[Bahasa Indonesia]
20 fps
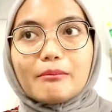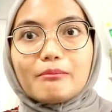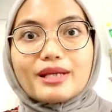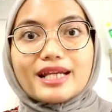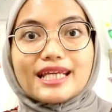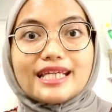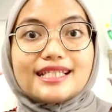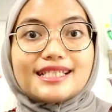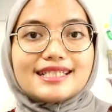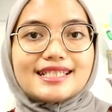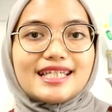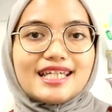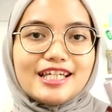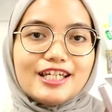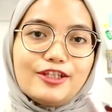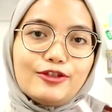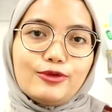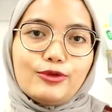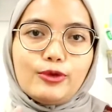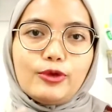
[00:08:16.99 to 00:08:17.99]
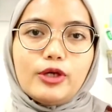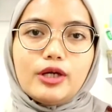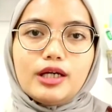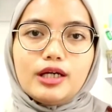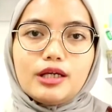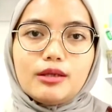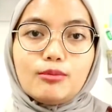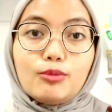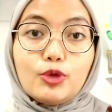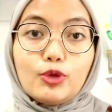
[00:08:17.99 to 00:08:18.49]
berisi gitu
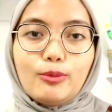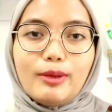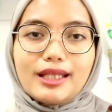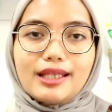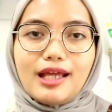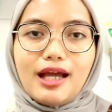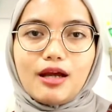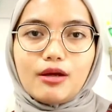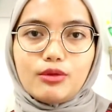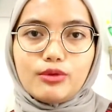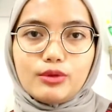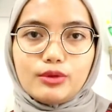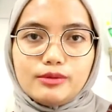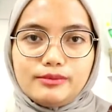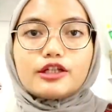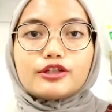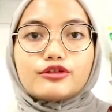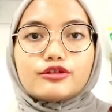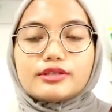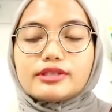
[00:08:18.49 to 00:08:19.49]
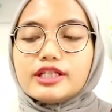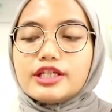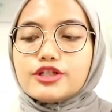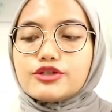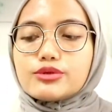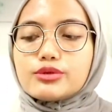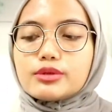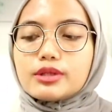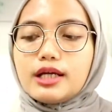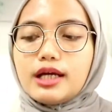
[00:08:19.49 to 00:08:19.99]
uh, bulu mata aku terus
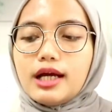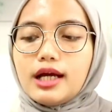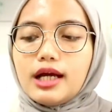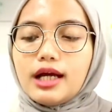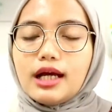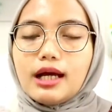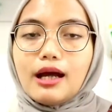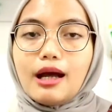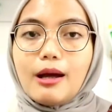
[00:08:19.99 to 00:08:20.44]
dia juga